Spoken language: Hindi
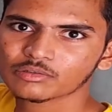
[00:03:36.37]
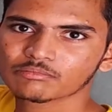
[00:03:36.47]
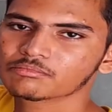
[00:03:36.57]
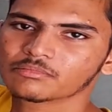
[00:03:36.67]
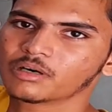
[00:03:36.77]
तो
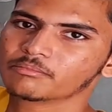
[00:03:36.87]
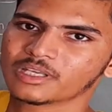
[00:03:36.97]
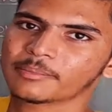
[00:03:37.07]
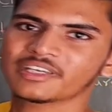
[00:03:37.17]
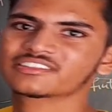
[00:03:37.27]

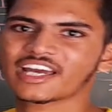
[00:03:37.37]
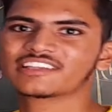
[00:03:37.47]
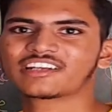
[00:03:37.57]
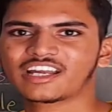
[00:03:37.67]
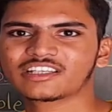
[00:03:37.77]
मे भी
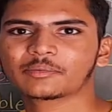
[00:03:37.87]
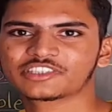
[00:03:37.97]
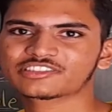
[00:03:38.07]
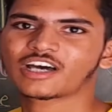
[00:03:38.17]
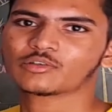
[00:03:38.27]
शायद राजा
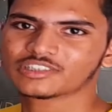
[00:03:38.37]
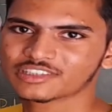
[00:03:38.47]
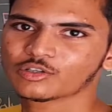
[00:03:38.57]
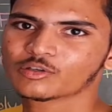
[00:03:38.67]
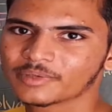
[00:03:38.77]
अभिषेक साहू
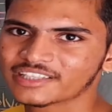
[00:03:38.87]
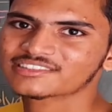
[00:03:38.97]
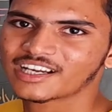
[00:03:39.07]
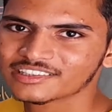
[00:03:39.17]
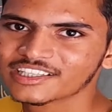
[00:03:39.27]
जैसे लोग भी एक
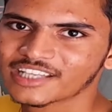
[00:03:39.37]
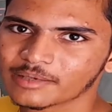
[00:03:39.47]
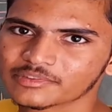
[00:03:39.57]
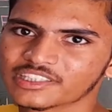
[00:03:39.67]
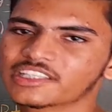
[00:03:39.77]
साल का
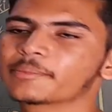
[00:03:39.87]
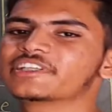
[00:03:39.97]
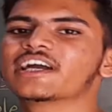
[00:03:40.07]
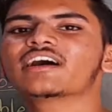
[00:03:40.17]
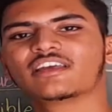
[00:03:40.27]
टाइम दे दें कि
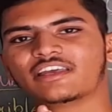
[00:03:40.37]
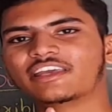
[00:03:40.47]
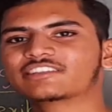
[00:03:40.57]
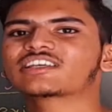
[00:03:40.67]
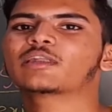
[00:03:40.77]
भैया
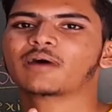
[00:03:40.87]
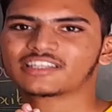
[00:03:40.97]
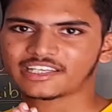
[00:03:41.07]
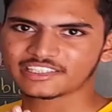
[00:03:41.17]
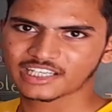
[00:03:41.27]
एक साल
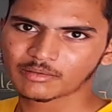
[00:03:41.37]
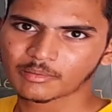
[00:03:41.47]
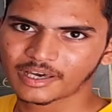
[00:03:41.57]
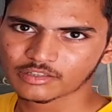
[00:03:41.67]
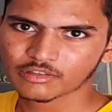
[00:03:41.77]
बाद आइएगा आप
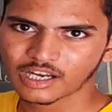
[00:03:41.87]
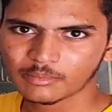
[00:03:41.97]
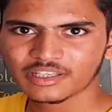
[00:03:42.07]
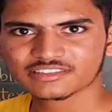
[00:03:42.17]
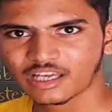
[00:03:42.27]
हमारे दुकान
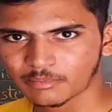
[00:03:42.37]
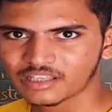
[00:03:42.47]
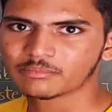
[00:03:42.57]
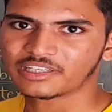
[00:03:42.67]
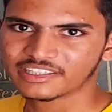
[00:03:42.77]
में एक साल
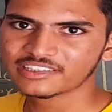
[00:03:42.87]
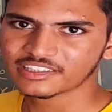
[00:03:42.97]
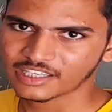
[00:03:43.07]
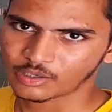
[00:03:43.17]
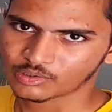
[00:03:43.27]
बाद बन के
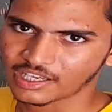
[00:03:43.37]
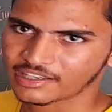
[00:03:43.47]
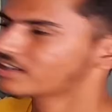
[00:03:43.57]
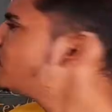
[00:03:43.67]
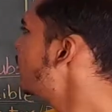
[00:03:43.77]
तैयार हो
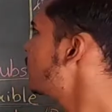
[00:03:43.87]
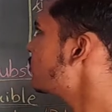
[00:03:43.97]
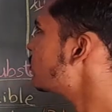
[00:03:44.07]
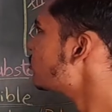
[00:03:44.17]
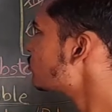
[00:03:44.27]
जाएगा
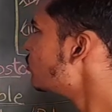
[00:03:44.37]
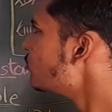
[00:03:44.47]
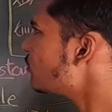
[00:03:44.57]
तो दोस्तों